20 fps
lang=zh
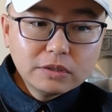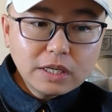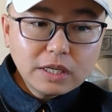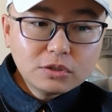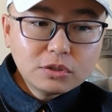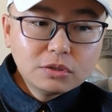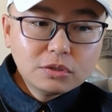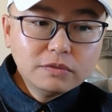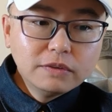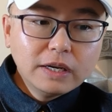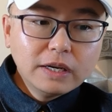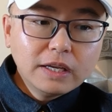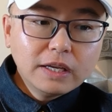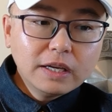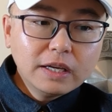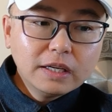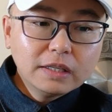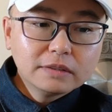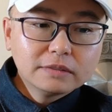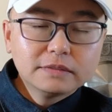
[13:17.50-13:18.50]
大驱未
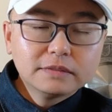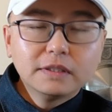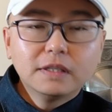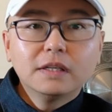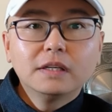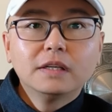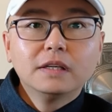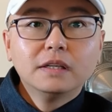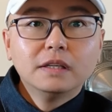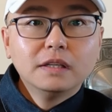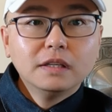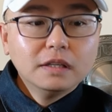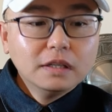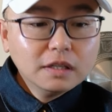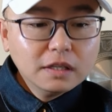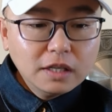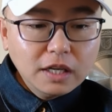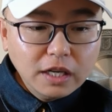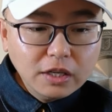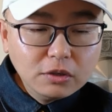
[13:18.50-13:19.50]
来啊
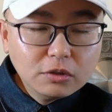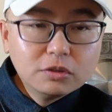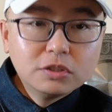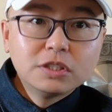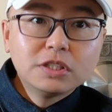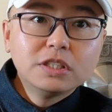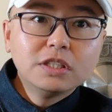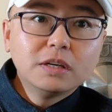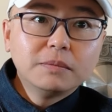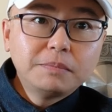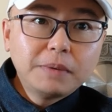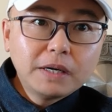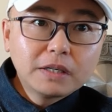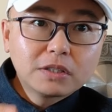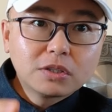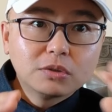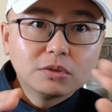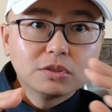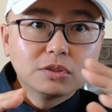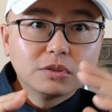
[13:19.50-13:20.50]
还有新的帮
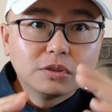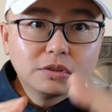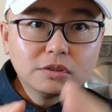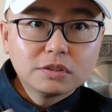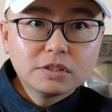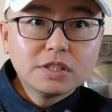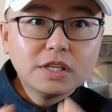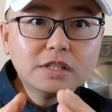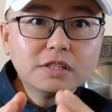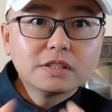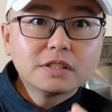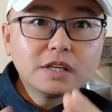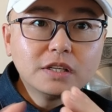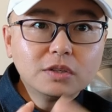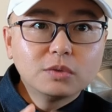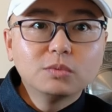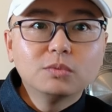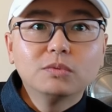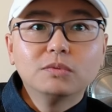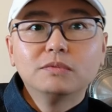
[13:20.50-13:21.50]
手就是歼三
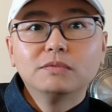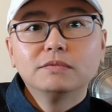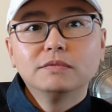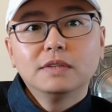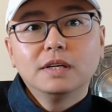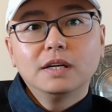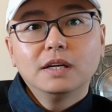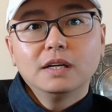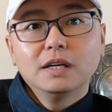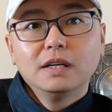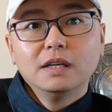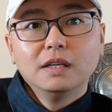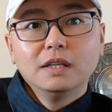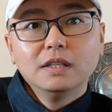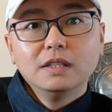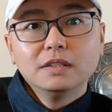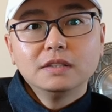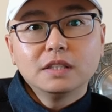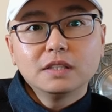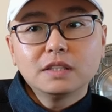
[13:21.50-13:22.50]
十五啊，
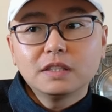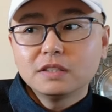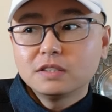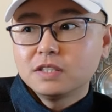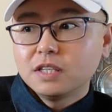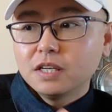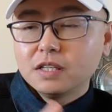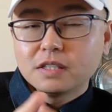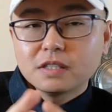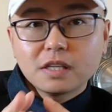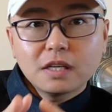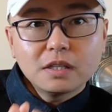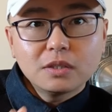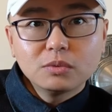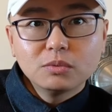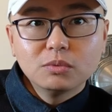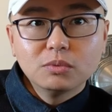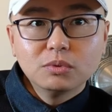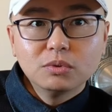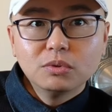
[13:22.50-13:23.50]
想想歼三十
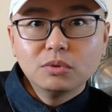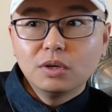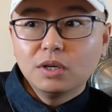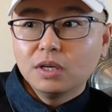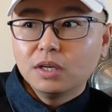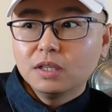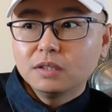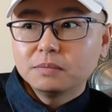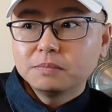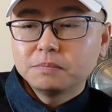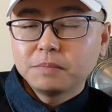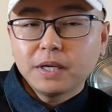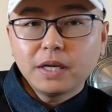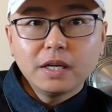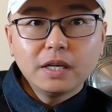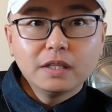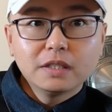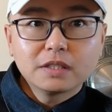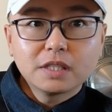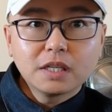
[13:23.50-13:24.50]
五如果
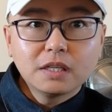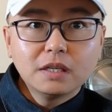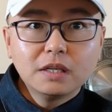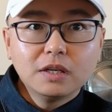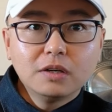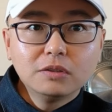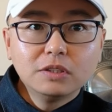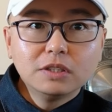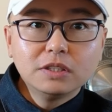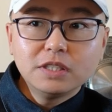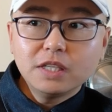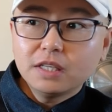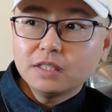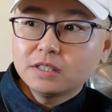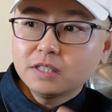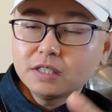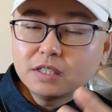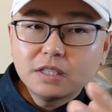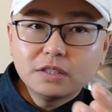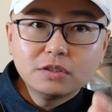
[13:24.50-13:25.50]
配山辽宁舰，
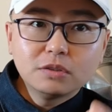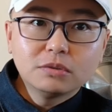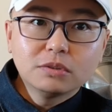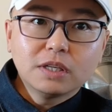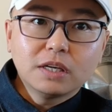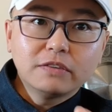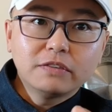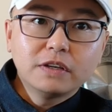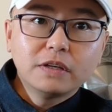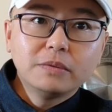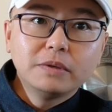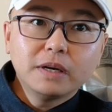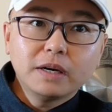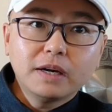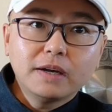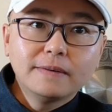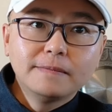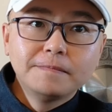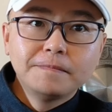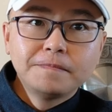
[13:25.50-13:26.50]
现在就在菲律宾
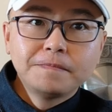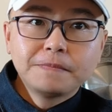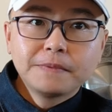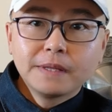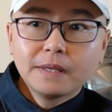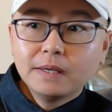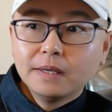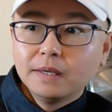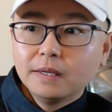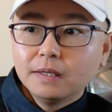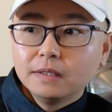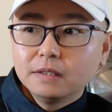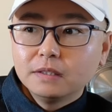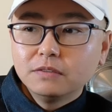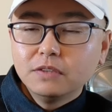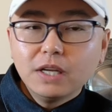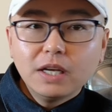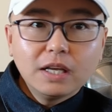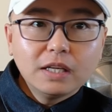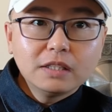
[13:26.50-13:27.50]
海，那
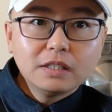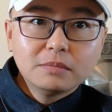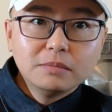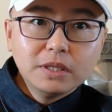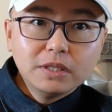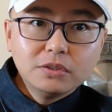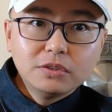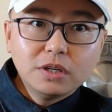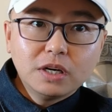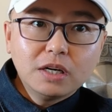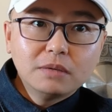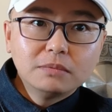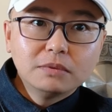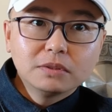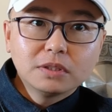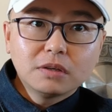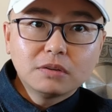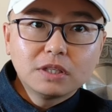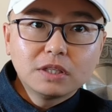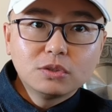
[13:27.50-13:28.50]
未来这个美军航母
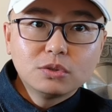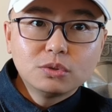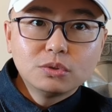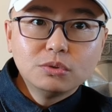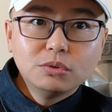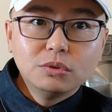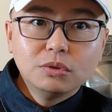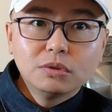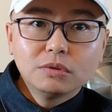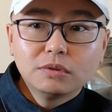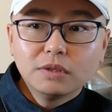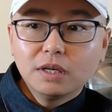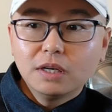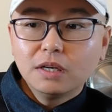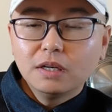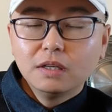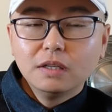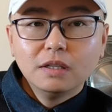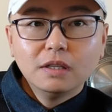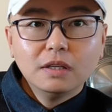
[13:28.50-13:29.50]
到这个区域
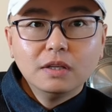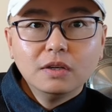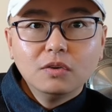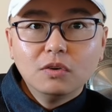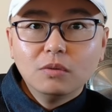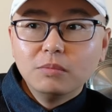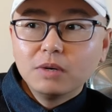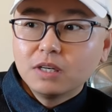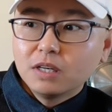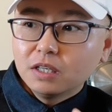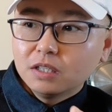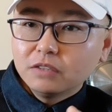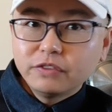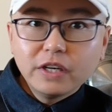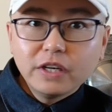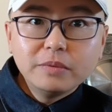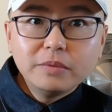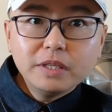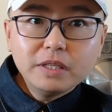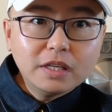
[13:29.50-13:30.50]
啊，我们隔着
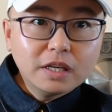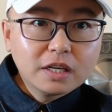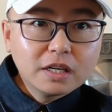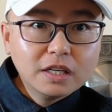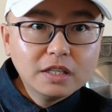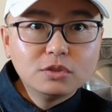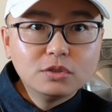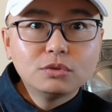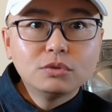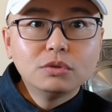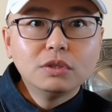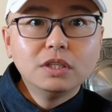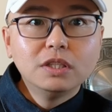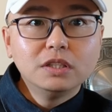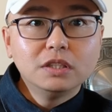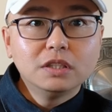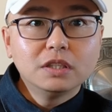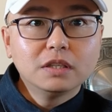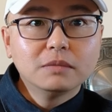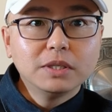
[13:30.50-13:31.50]
菲律宾也可以驱离
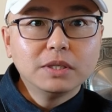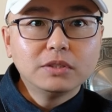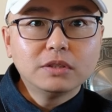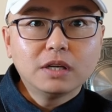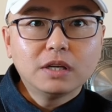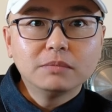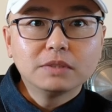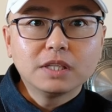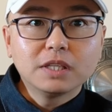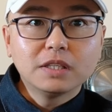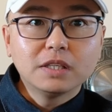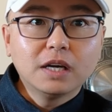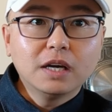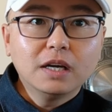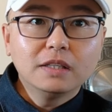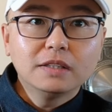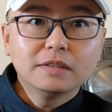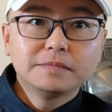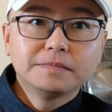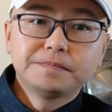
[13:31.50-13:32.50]
你这个美军航母在南
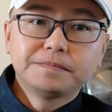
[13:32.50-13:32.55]
海的，